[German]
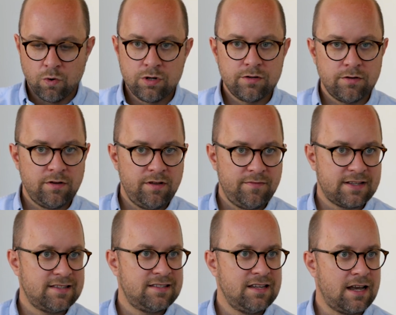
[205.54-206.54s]
Und äh,
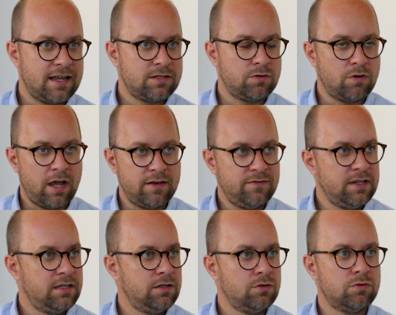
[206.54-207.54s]
was ist die Leistung? Ein
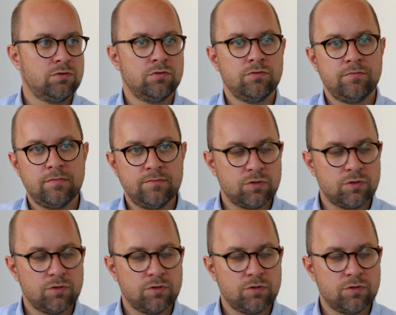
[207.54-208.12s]
Video,